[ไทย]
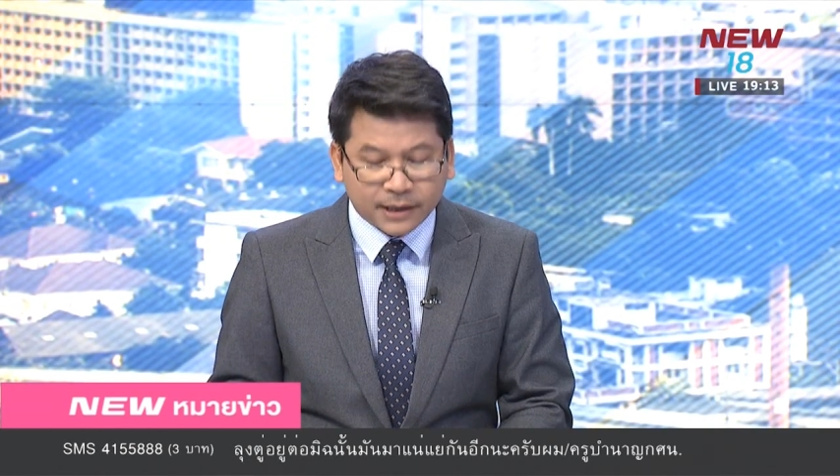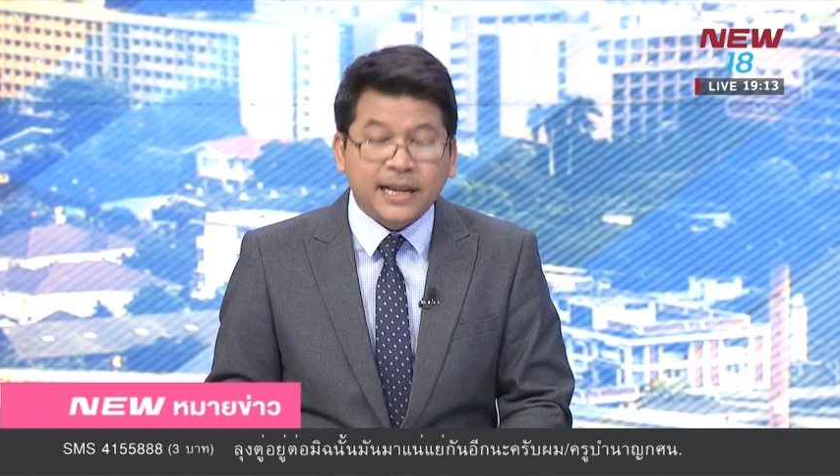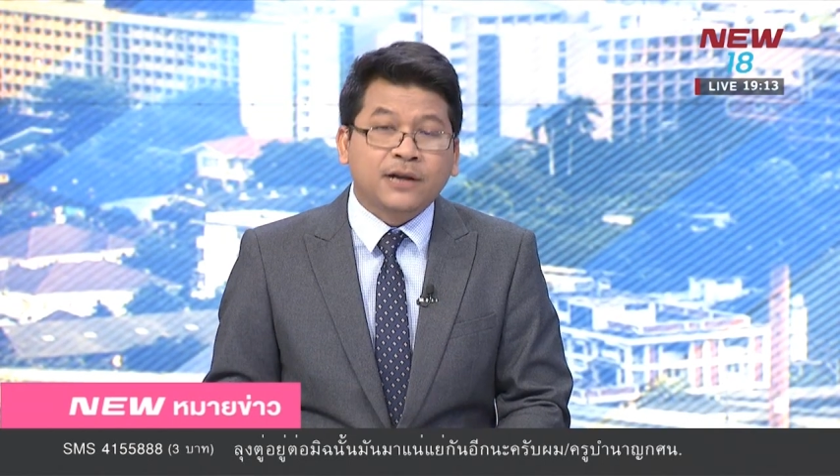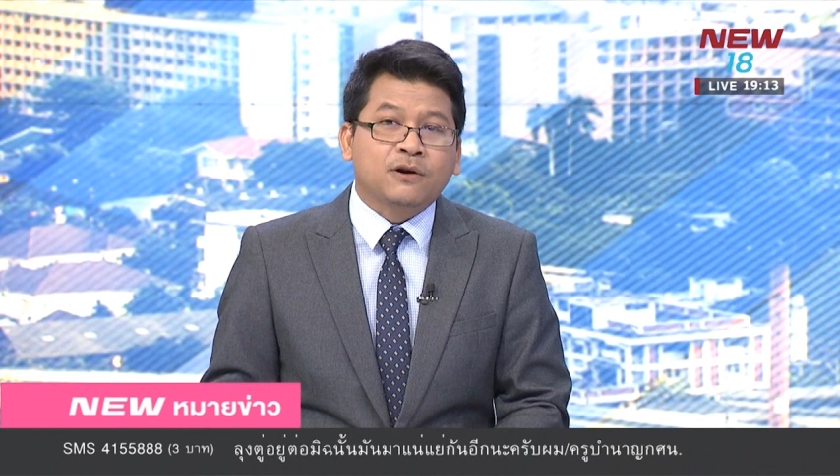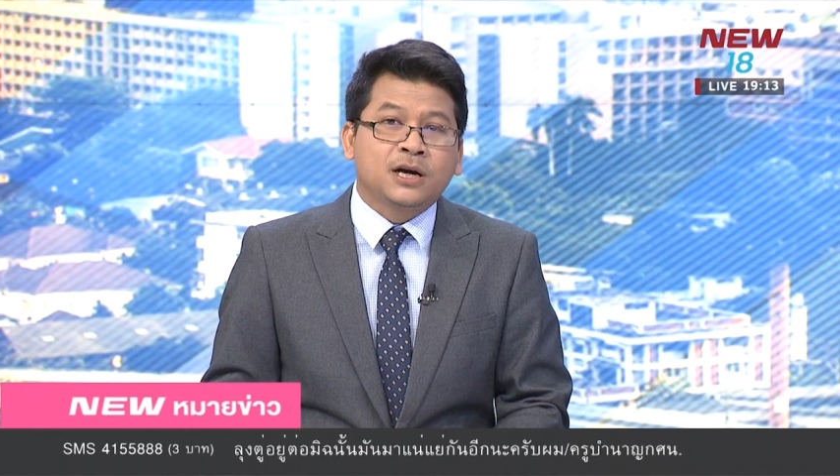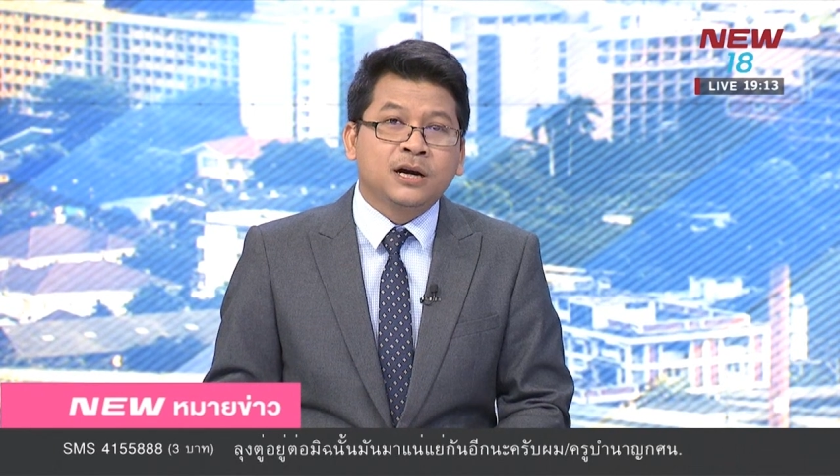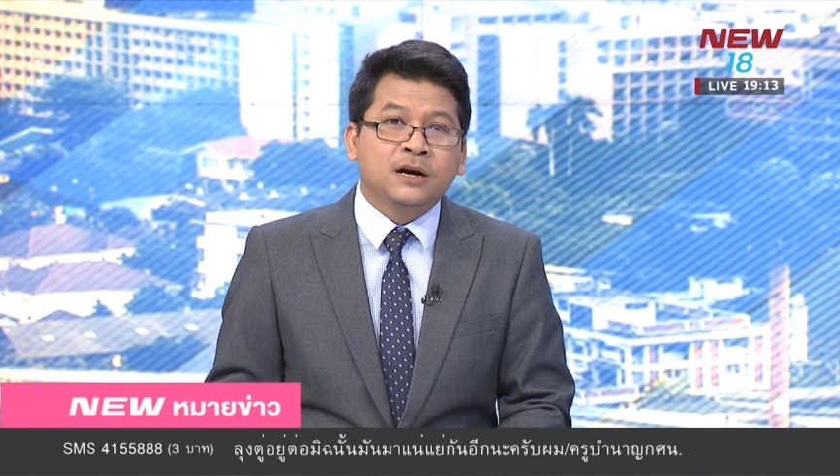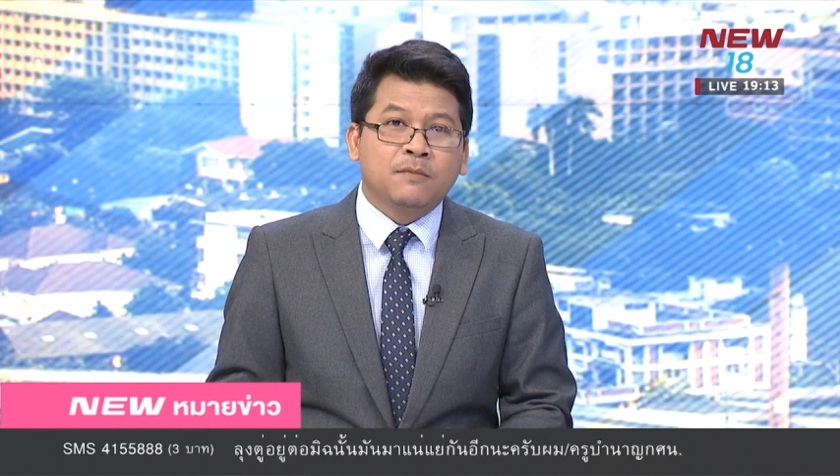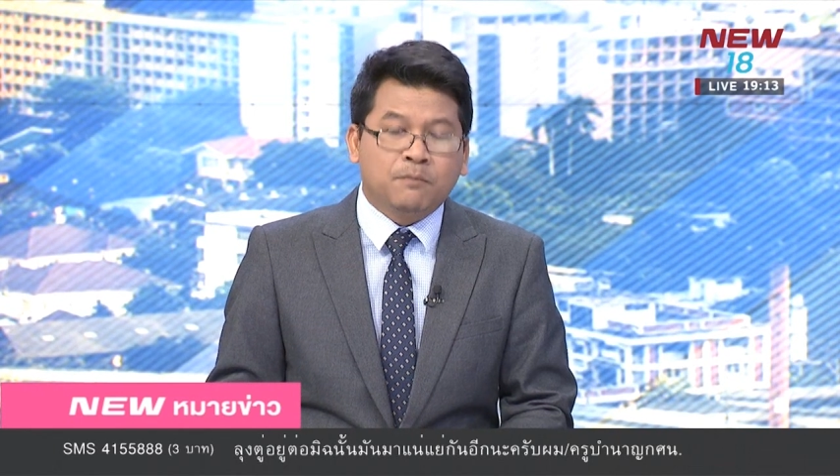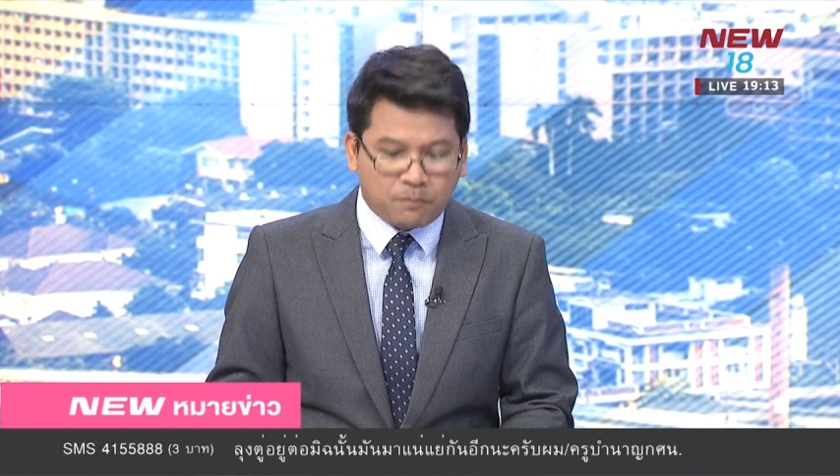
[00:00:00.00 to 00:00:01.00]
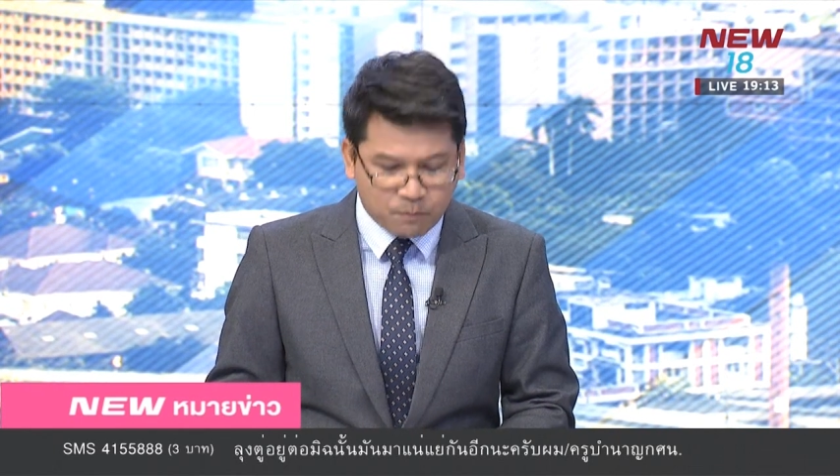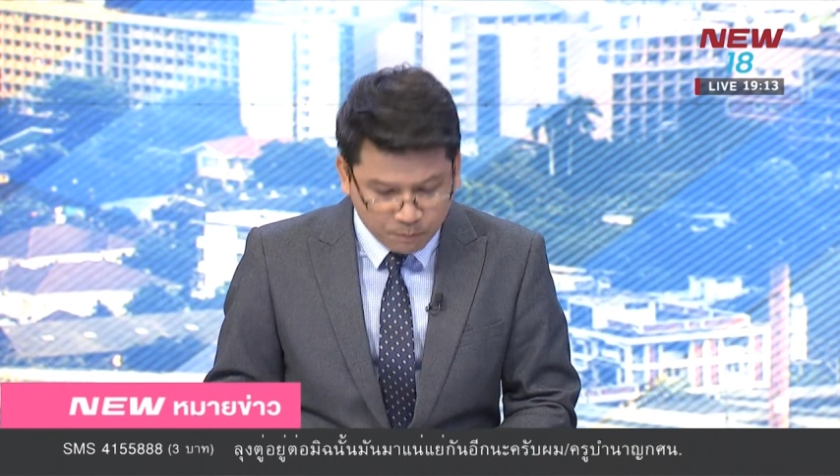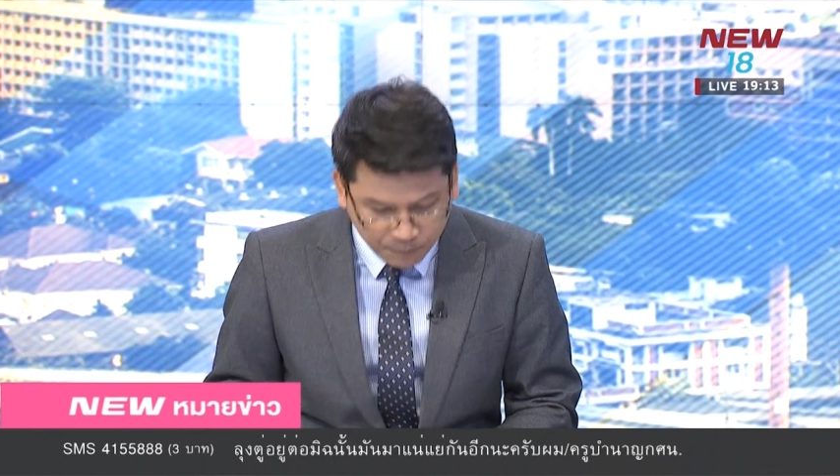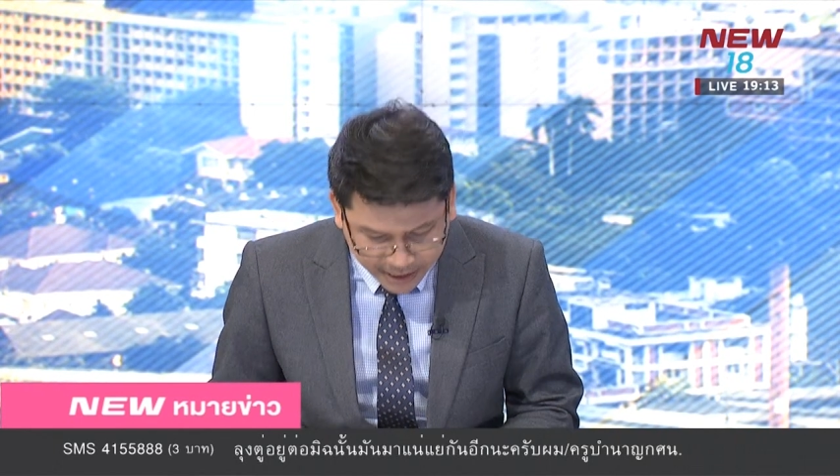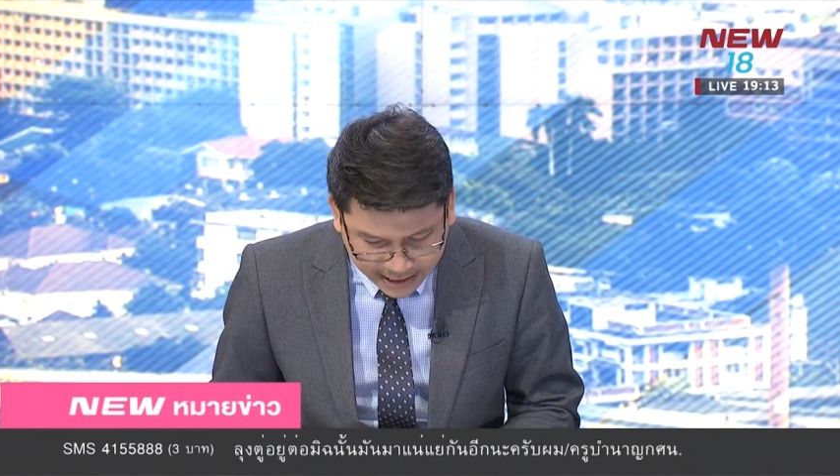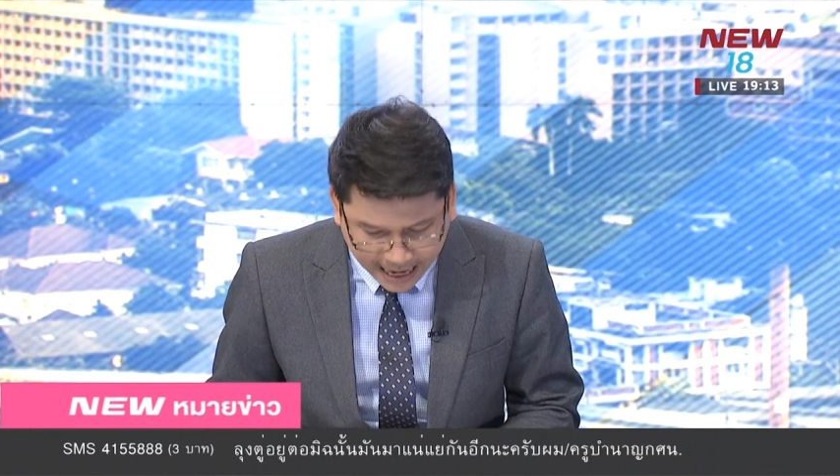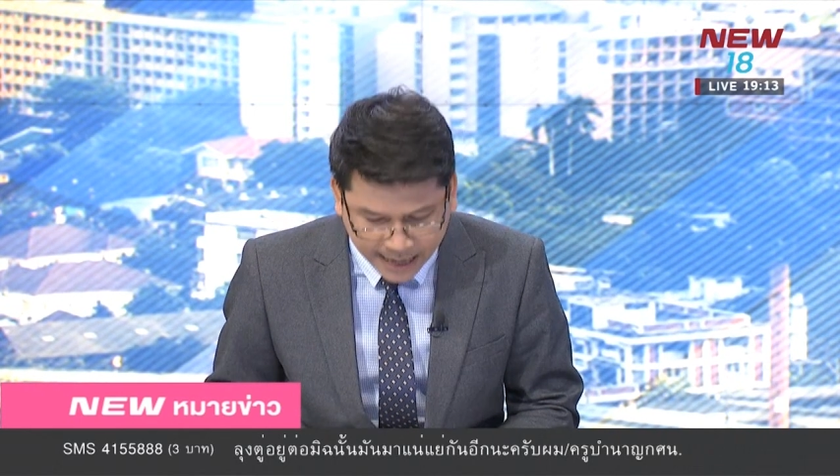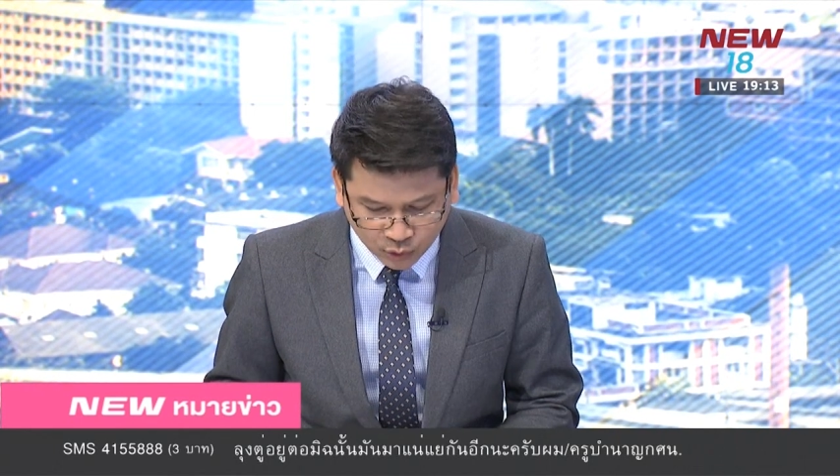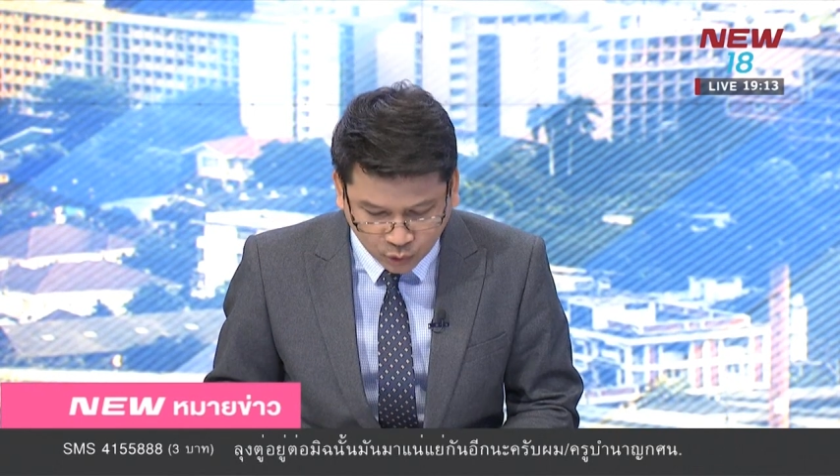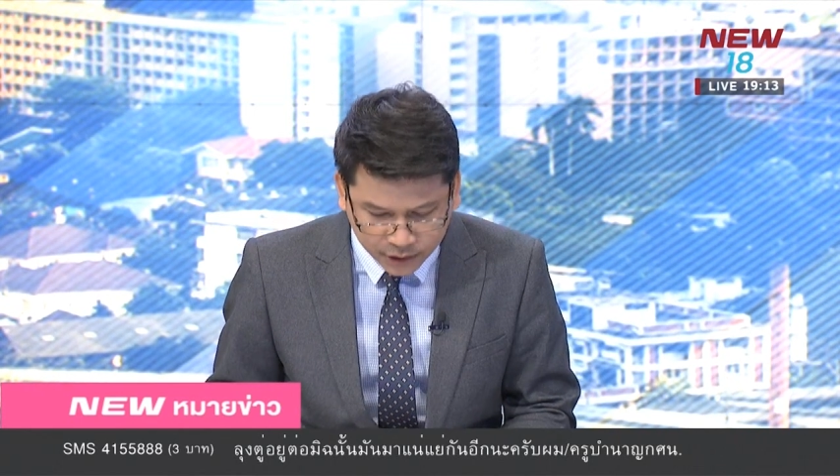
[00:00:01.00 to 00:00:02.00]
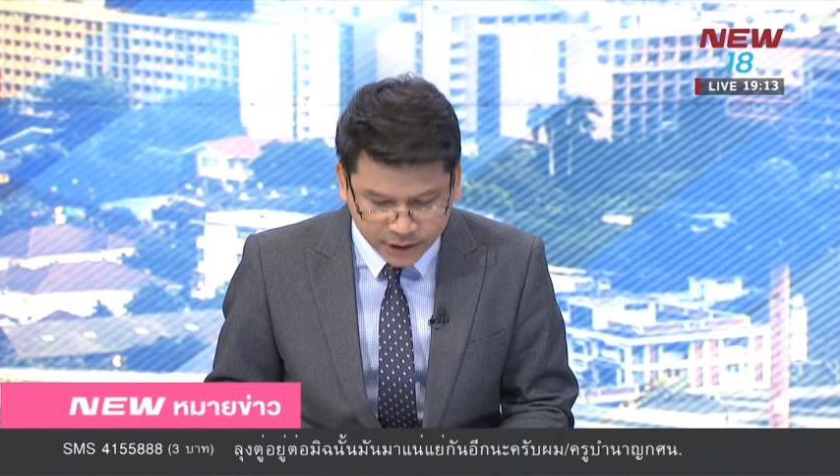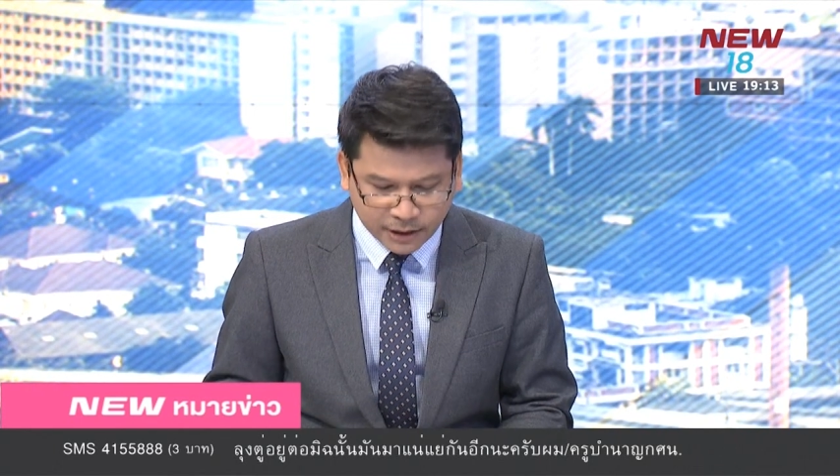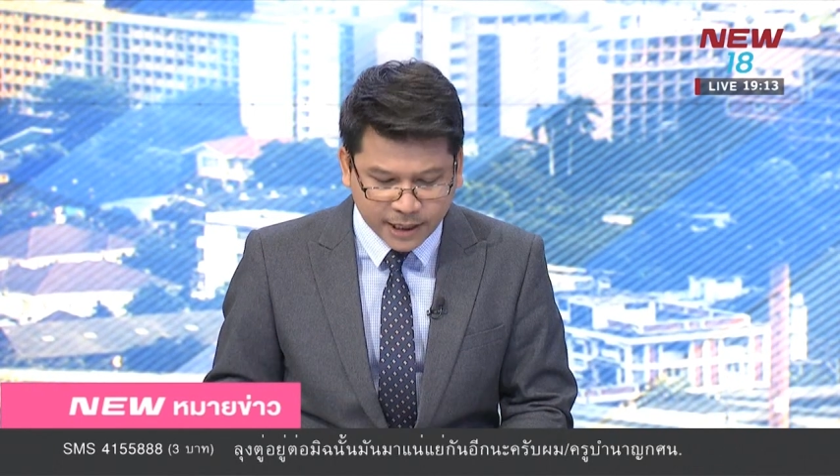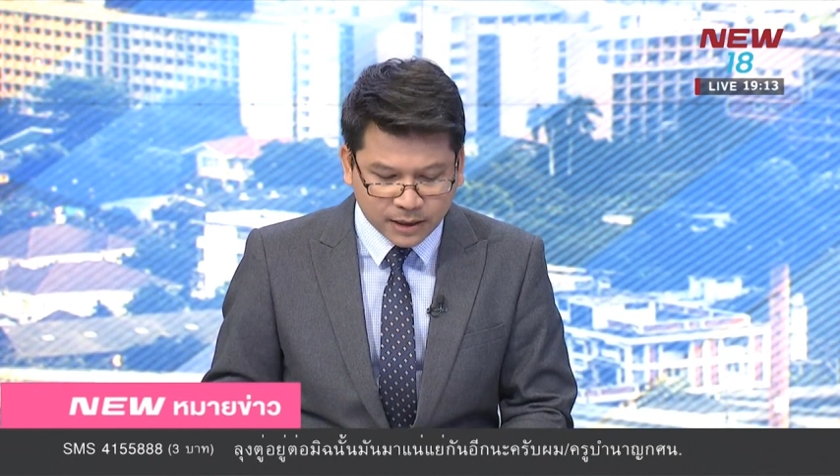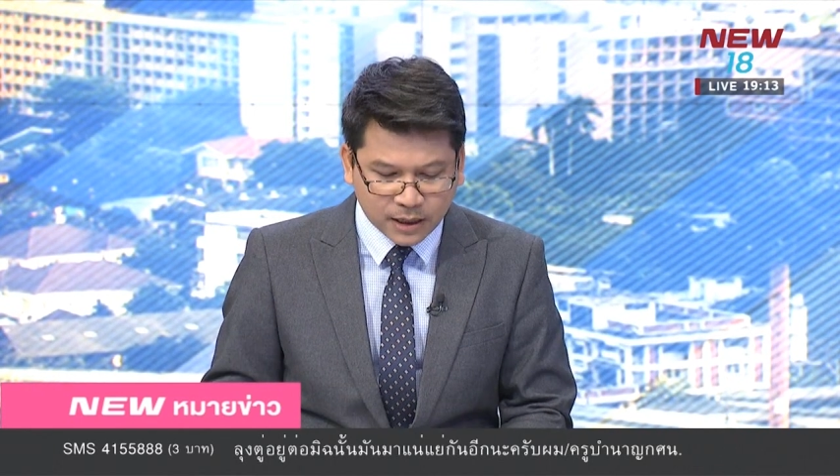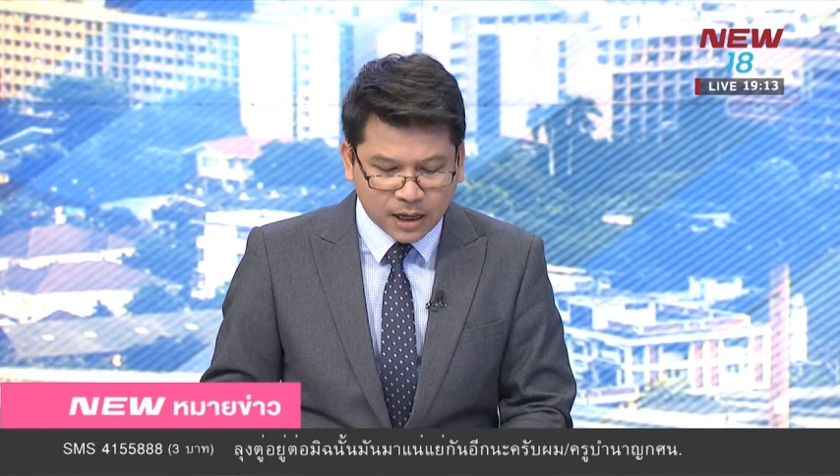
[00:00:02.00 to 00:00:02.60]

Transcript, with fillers: นั่นก็คือมีการทุจริต